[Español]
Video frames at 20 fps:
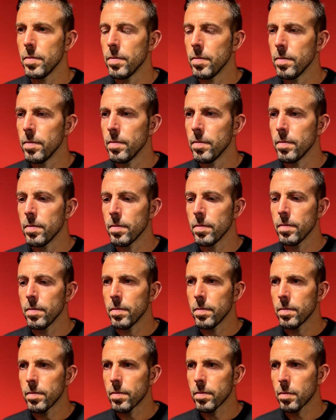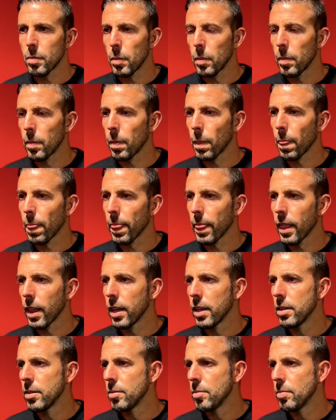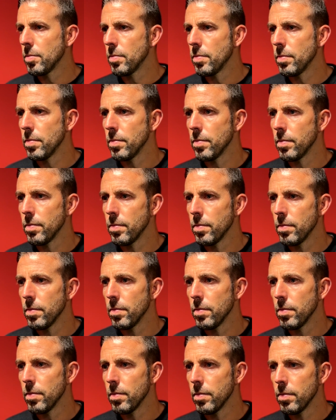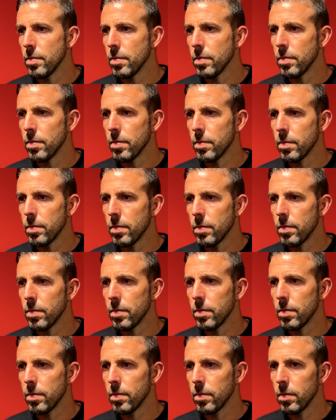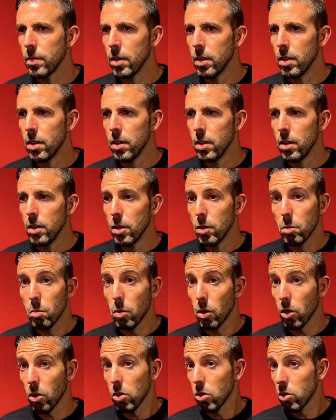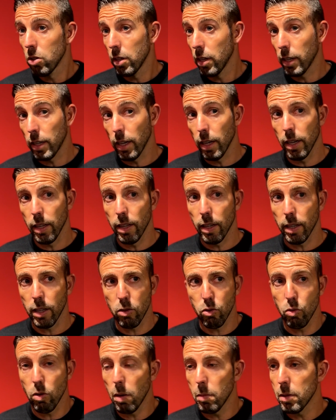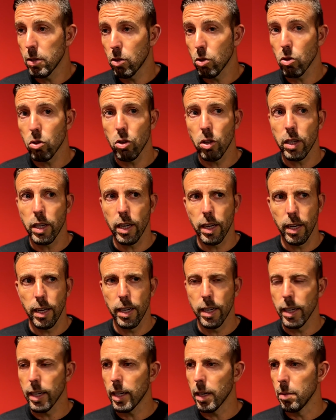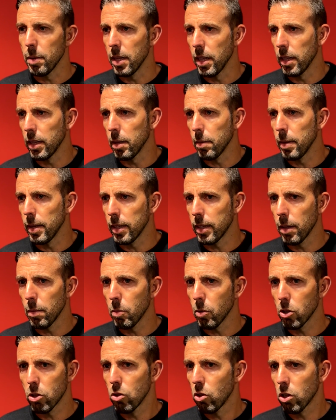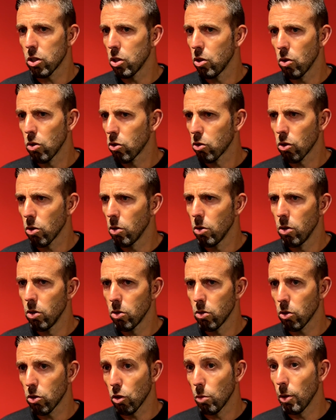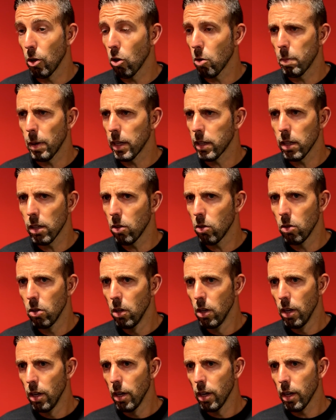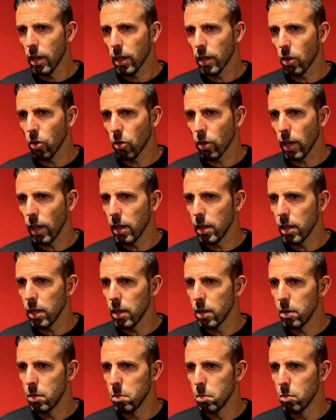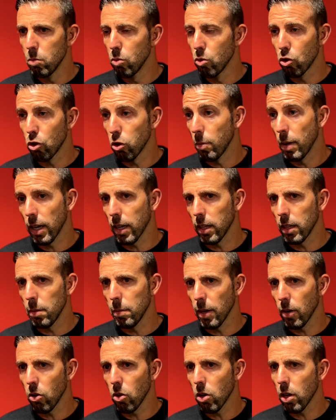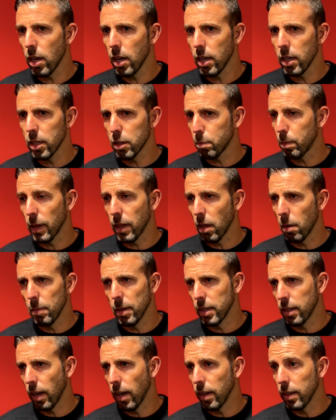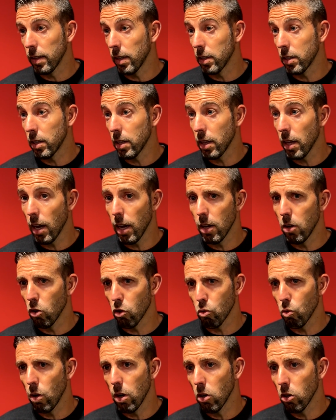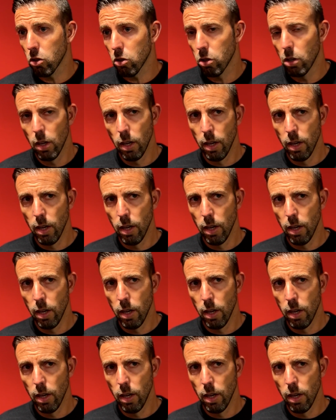último amistoso, ¿con qué sensaciones o qué balance haces? Bueno, de que, de que es un amistoso y que, y que evidentemente pues no ha sido nuestro, nuestro mejor partido. Creo que hay mucho margen de mejora, especialmente en la intensidad, en los duelos.